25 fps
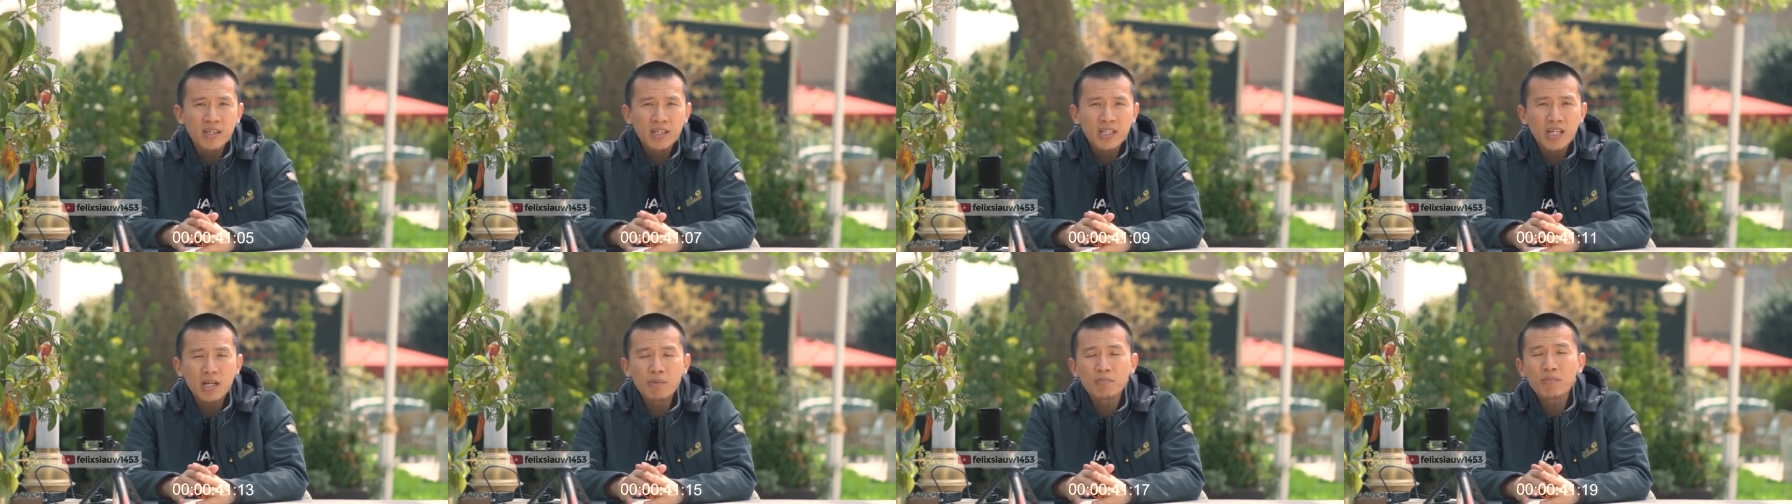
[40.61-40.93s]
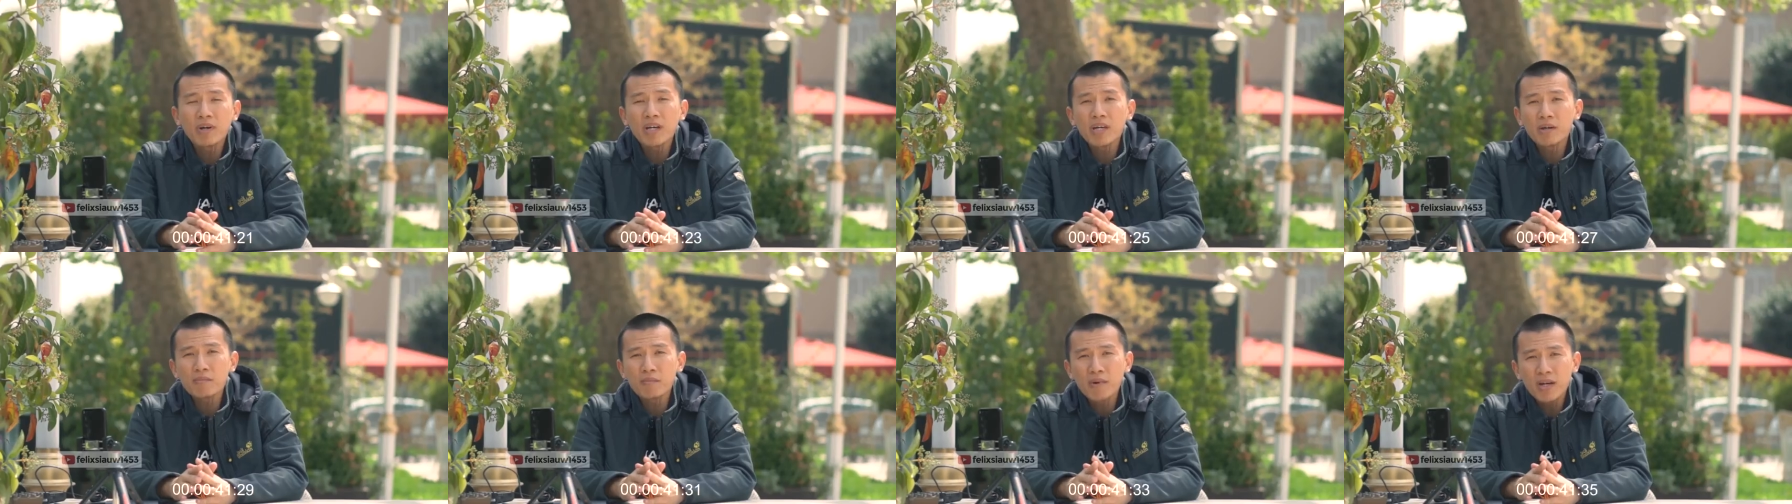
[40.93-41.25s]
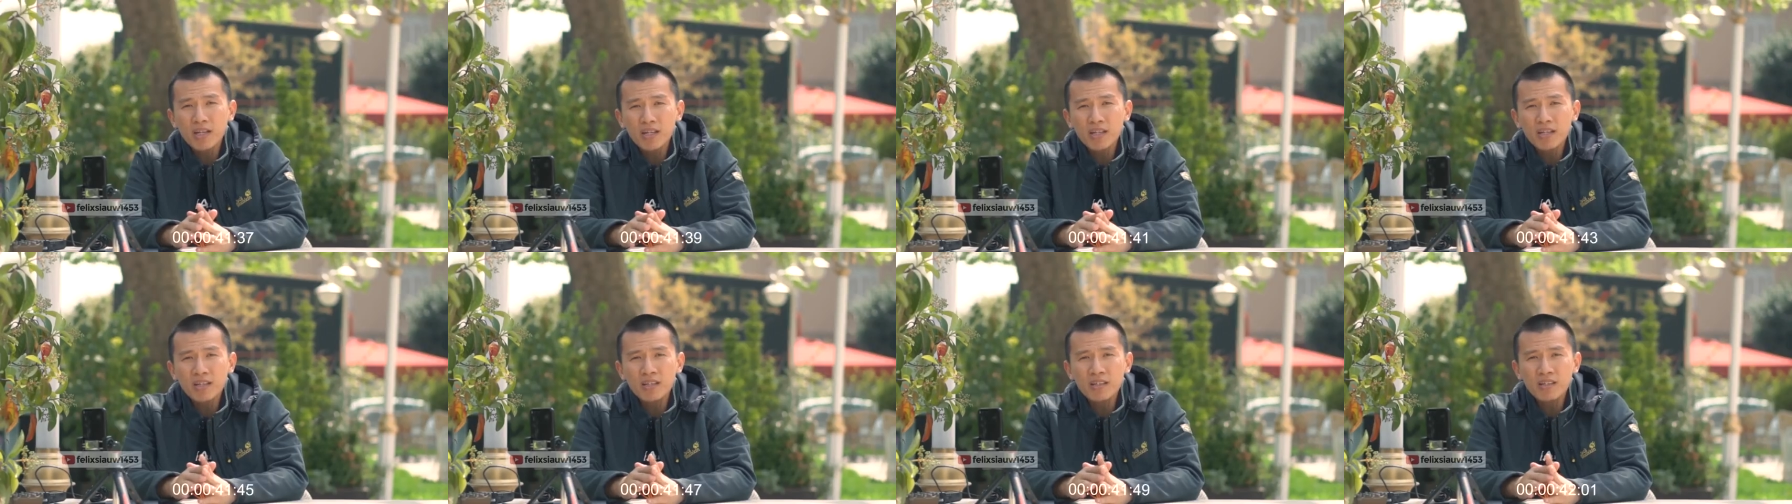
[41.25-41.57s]
dan
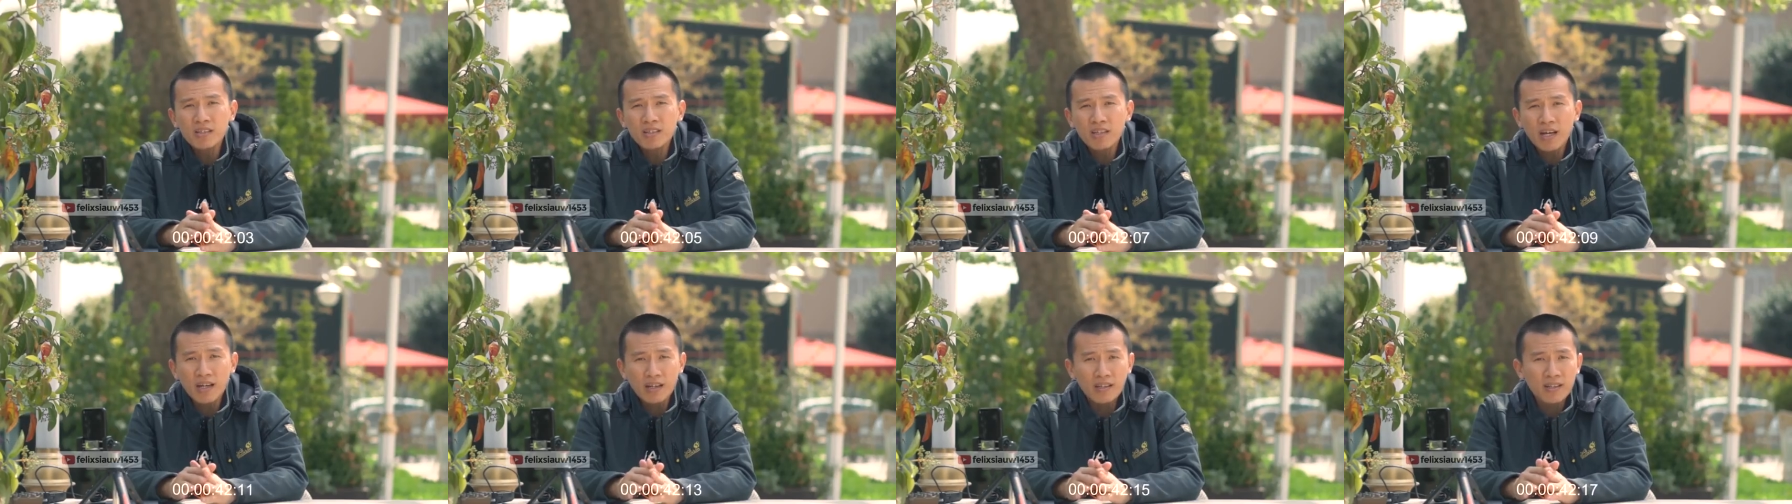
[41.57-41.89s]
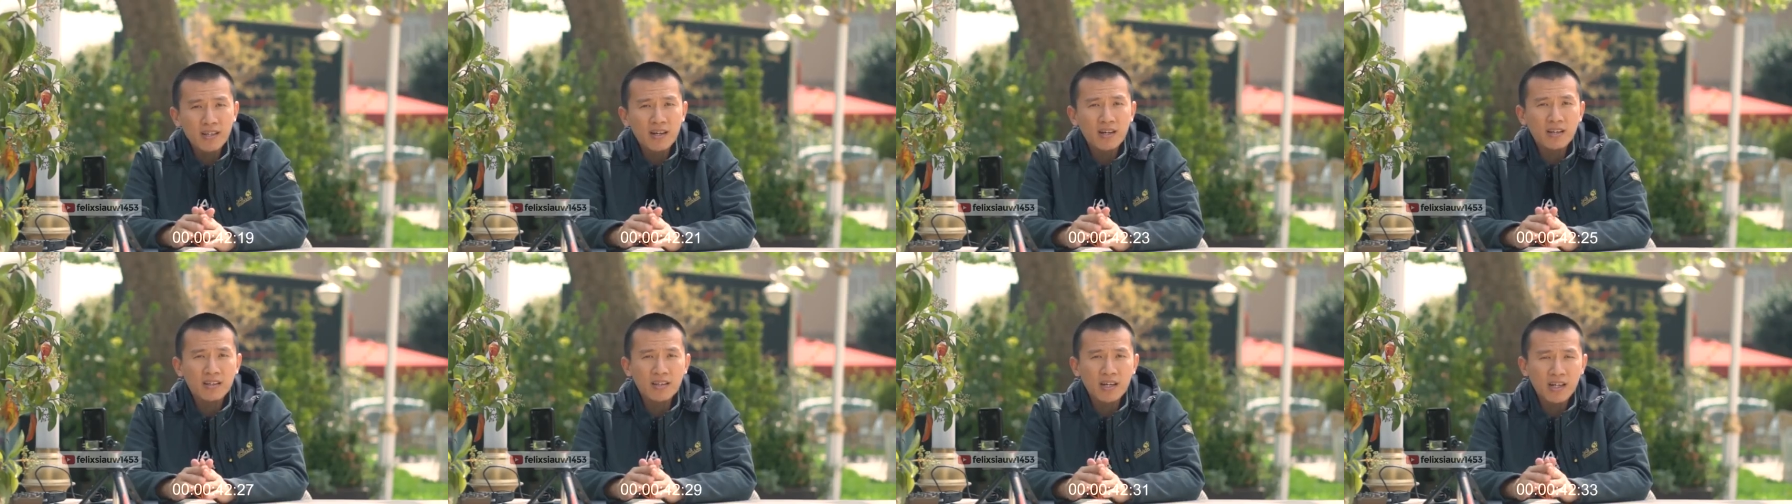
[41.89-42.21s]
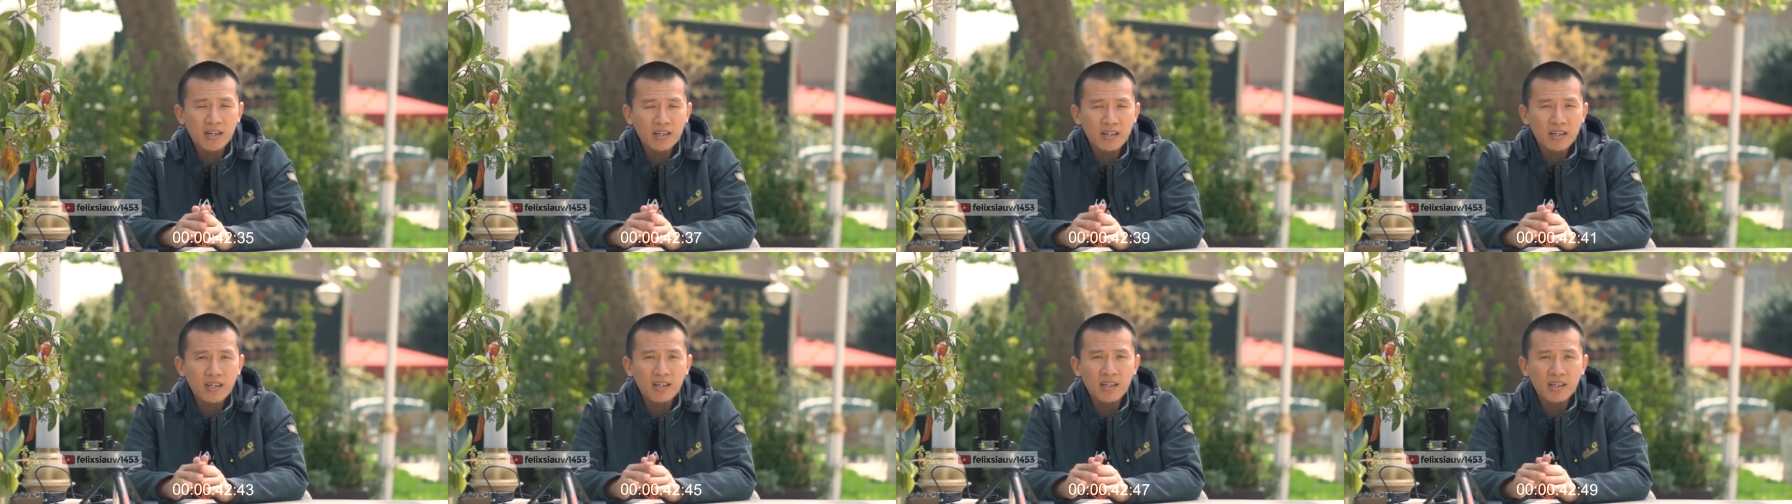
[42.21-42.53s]
mengimani
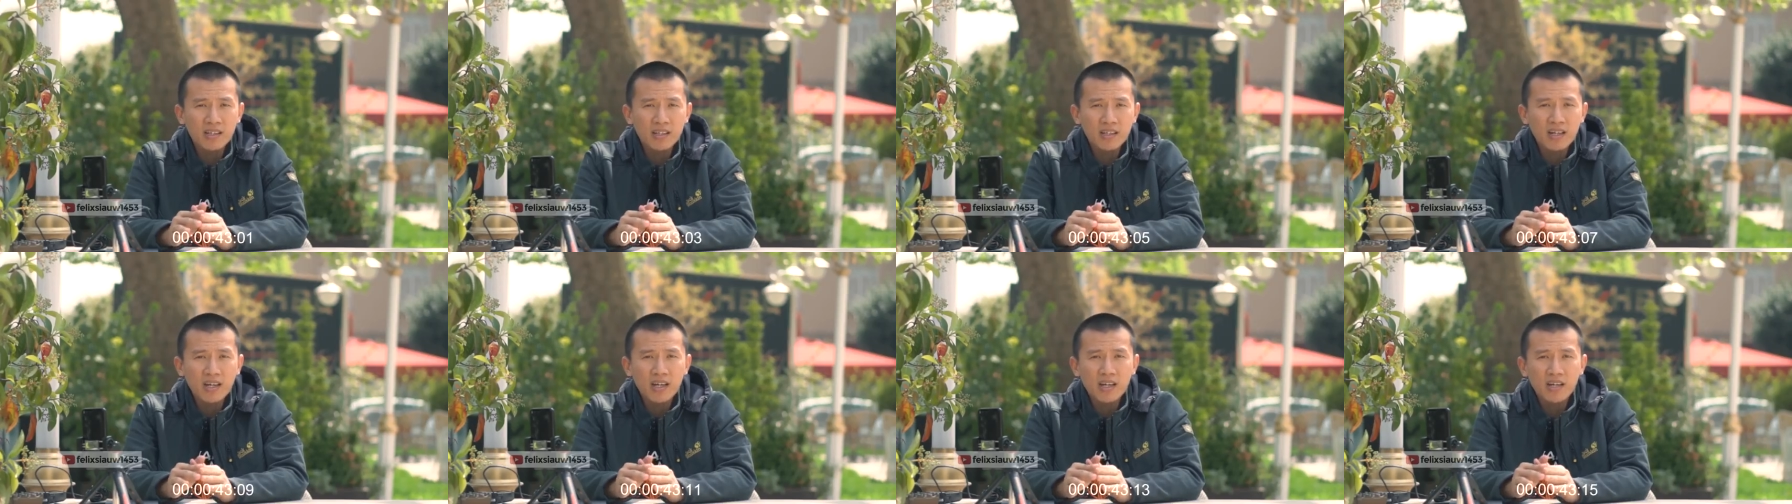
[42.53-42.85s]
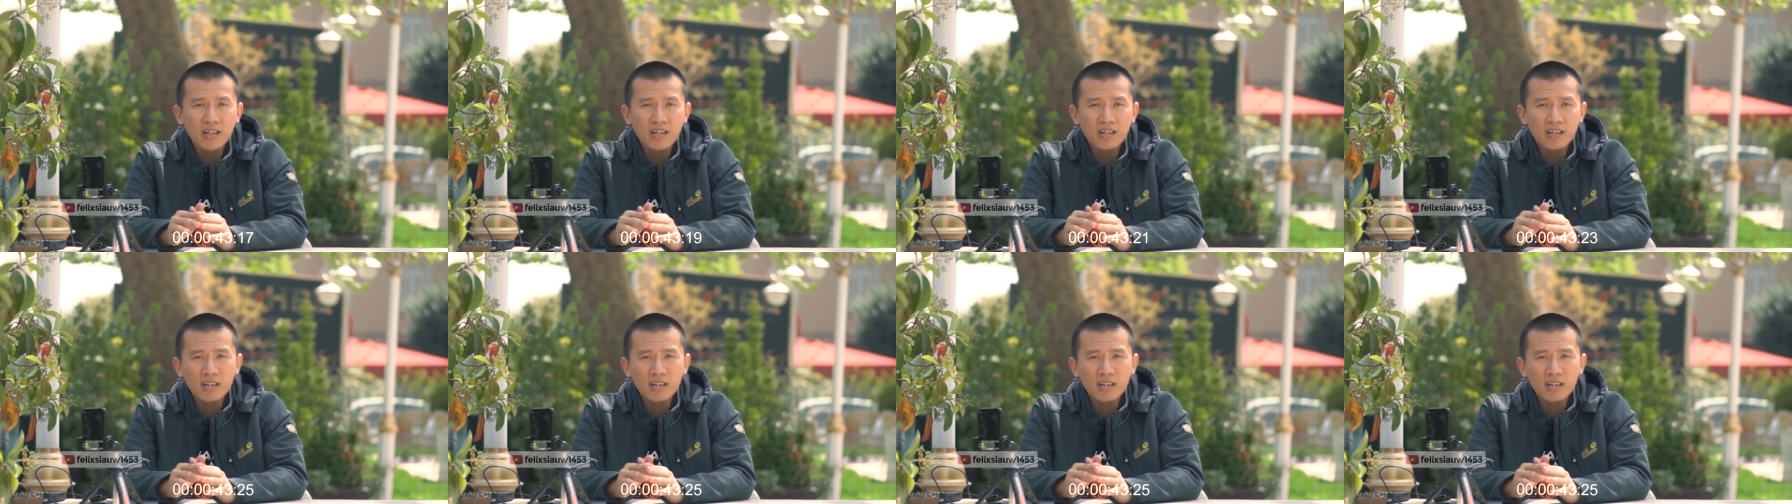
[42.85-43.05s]
takdir-takdir yang telah